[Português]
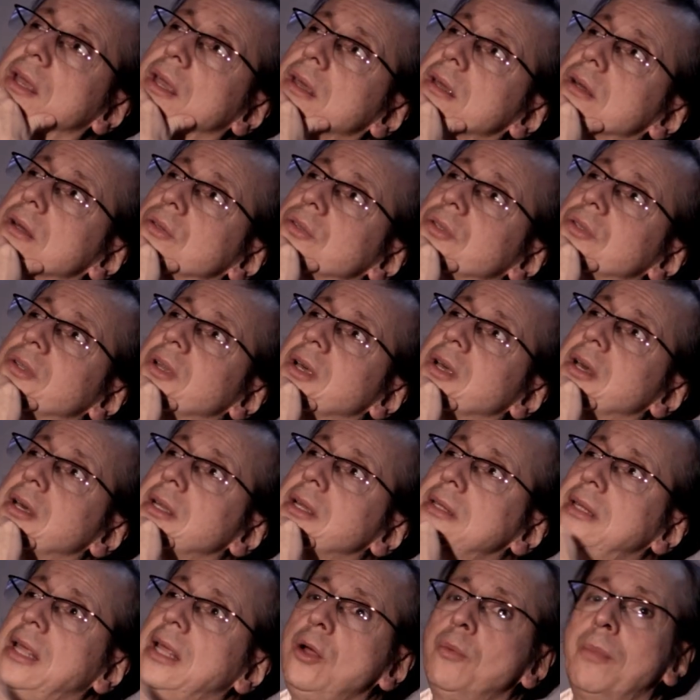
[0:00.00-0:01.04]
Girls,
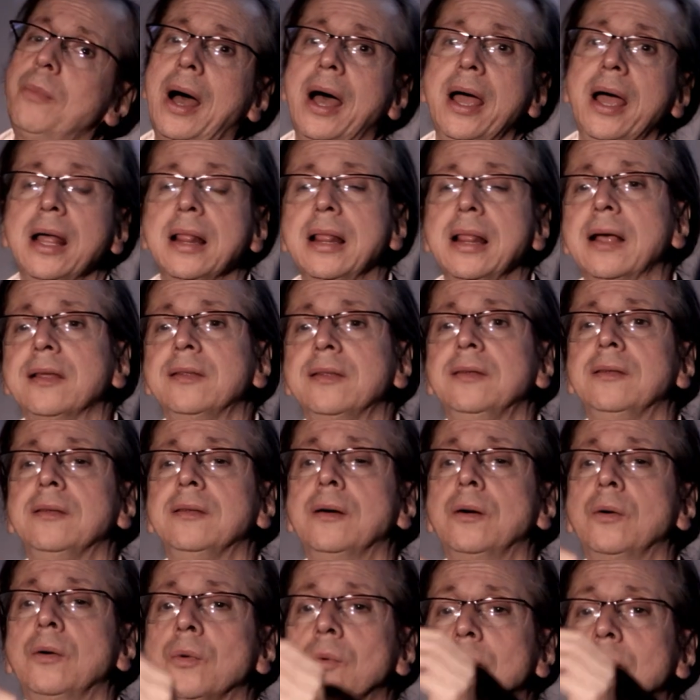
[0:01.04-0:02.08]
tem uma
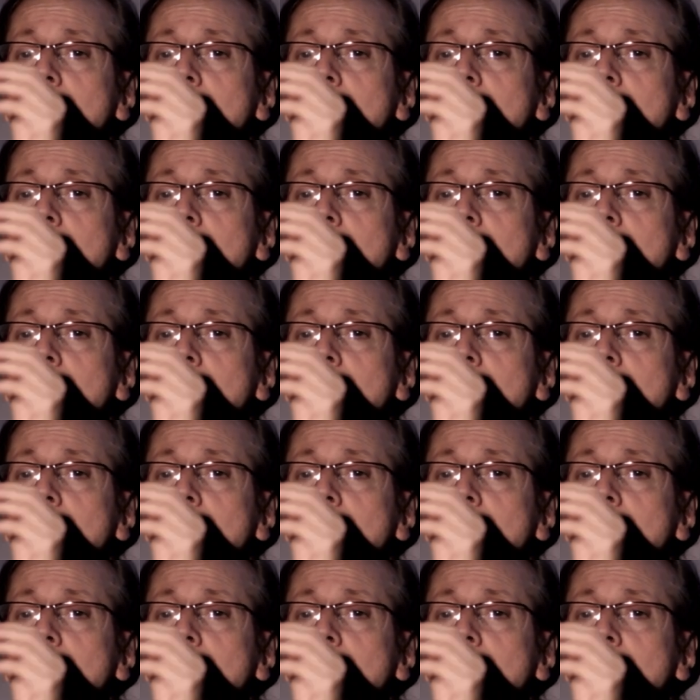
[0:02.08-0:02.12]
relação